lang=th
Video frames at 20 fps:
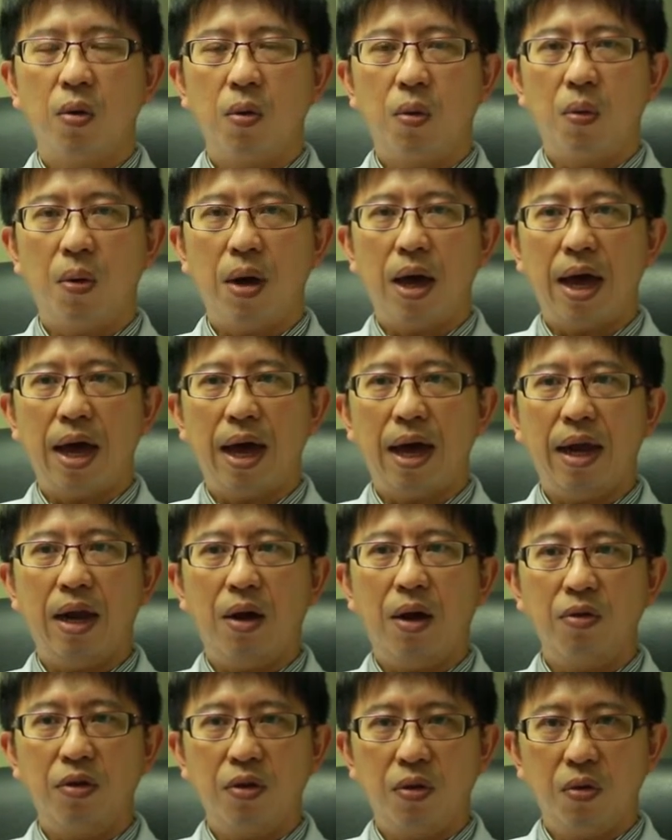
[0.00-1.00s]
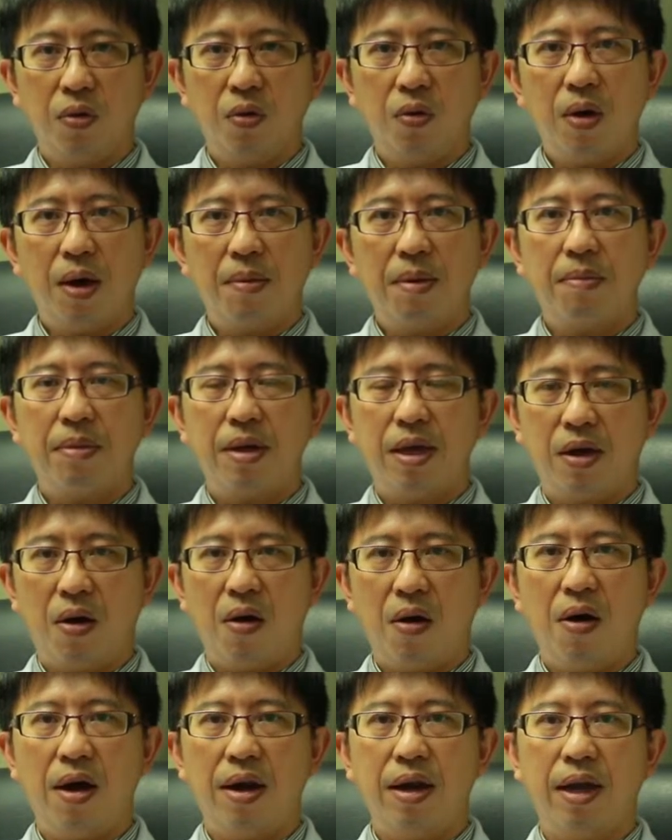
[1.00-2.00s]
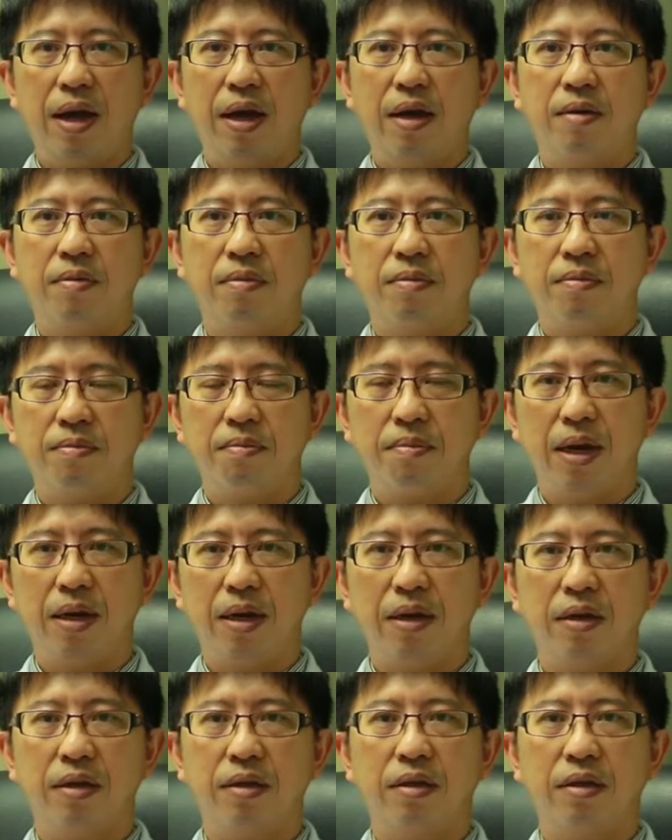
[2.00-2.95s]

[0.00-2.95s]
กว่าเราจะรู้ว่ามันมีก้อนเนี่ยมัน